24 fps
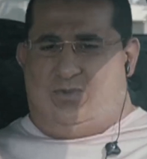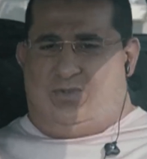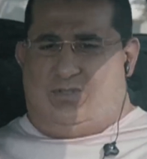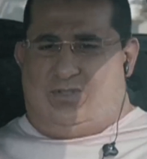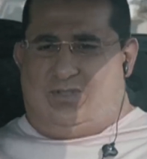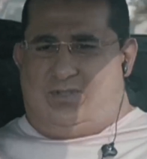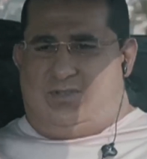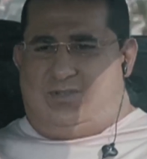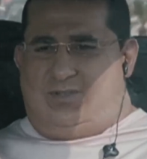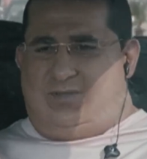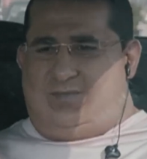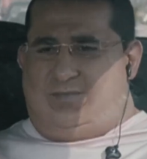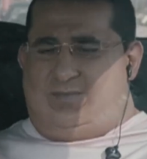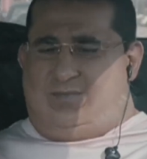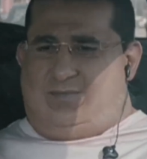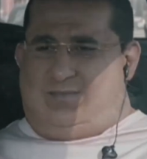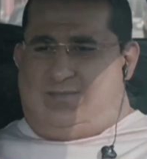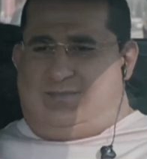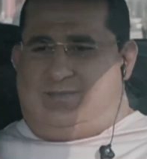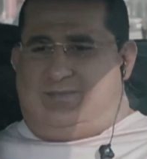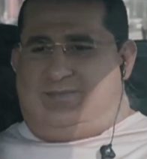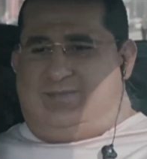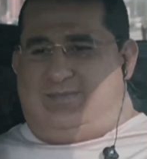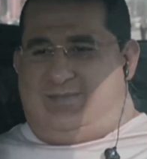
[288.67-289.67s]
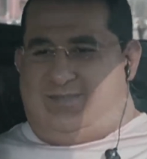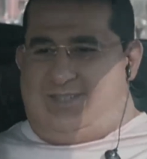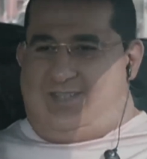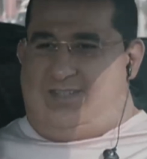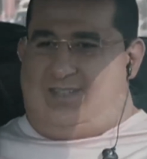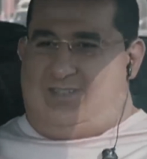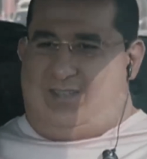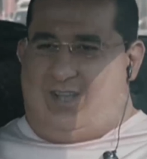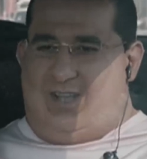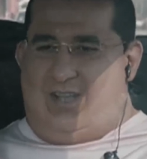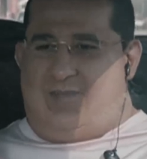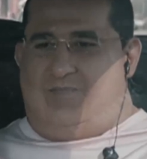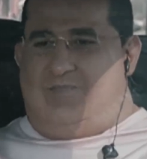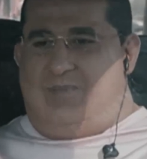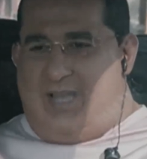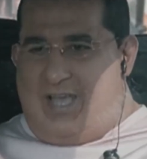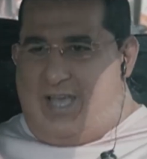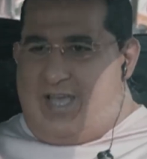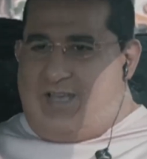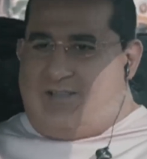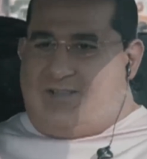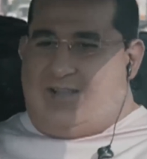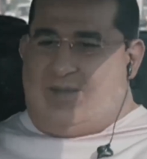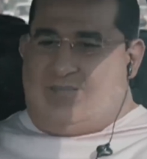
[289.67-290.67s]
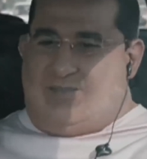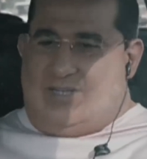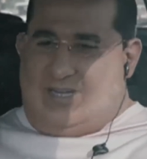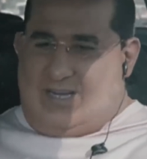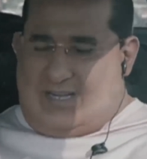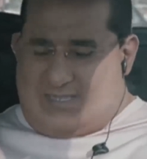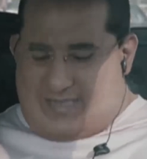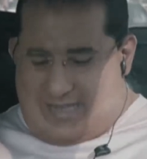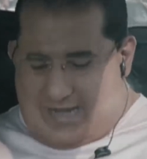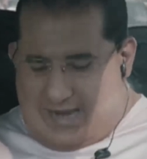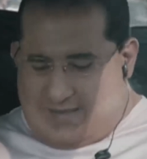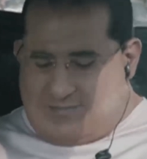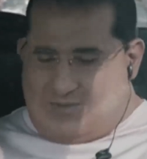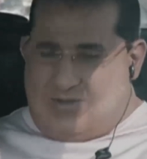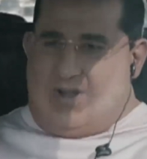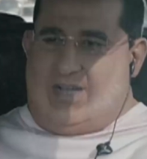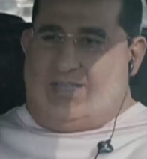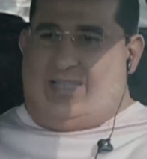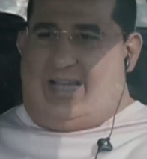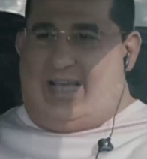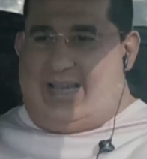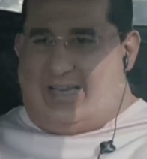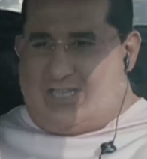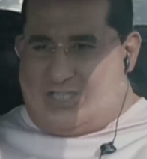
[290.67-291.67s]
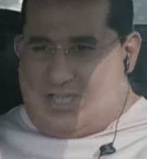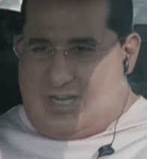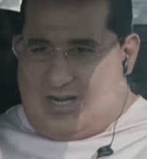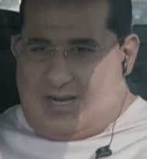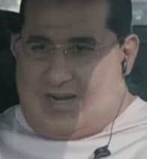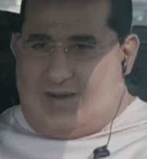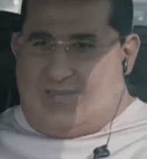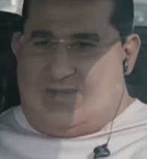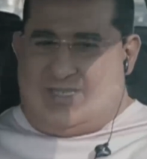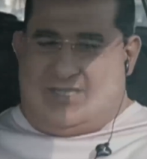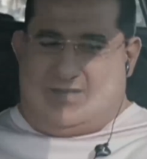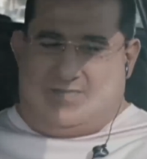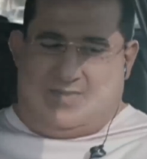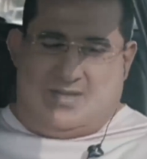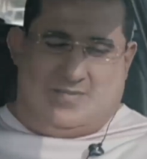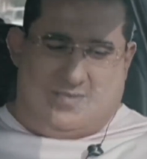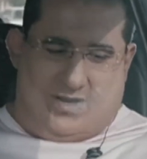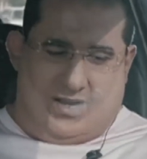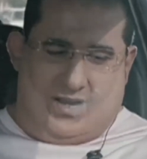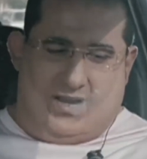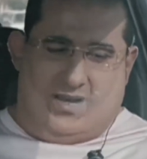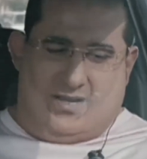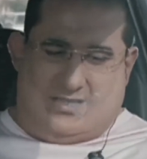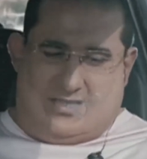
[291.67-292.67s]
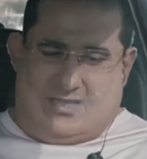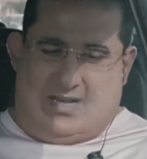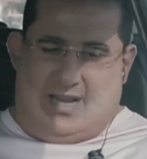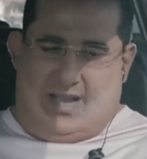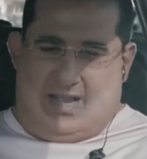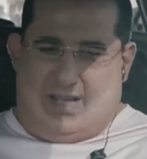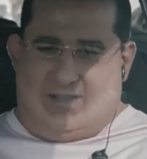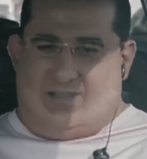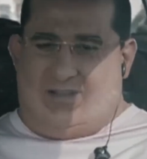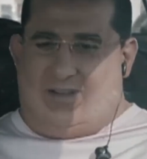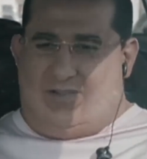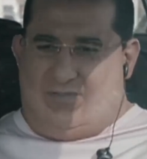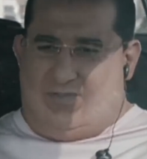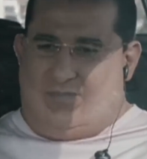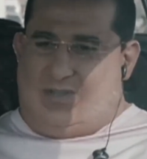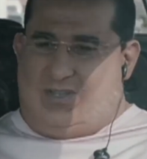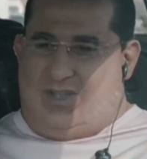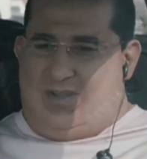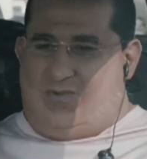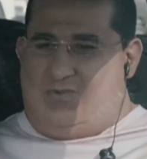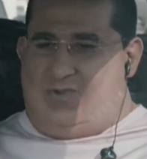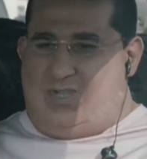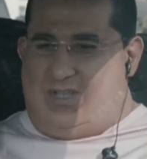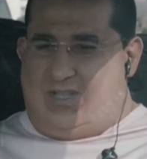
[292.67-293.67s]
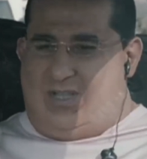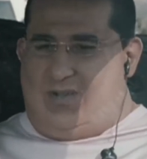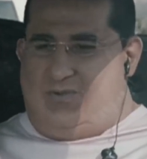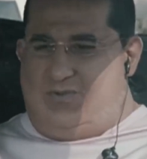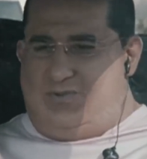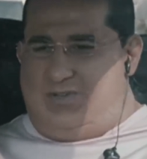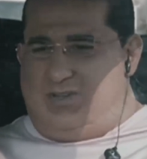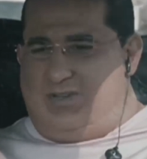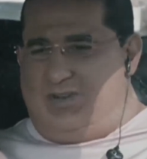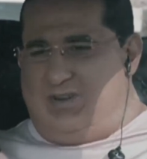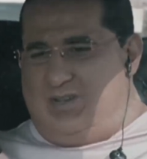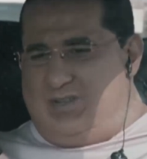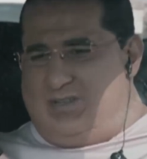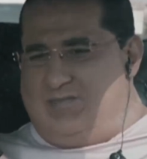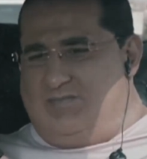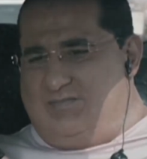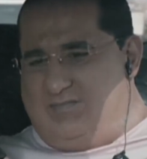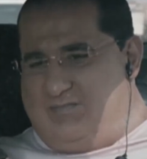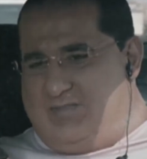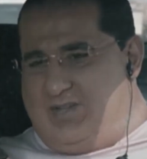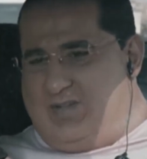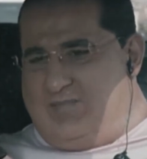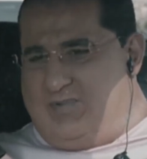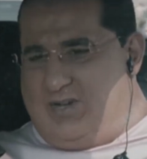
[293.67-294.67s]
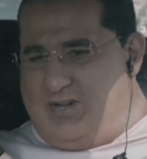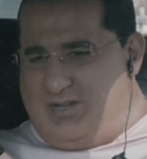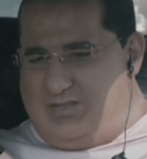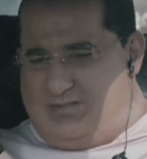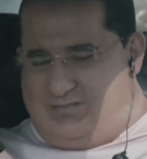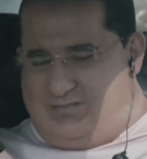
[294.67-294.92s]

كيوت طيب طب دينا سلام دلوقتي علشان انا بس بخلص الحاجات اللي في المطار وكده باي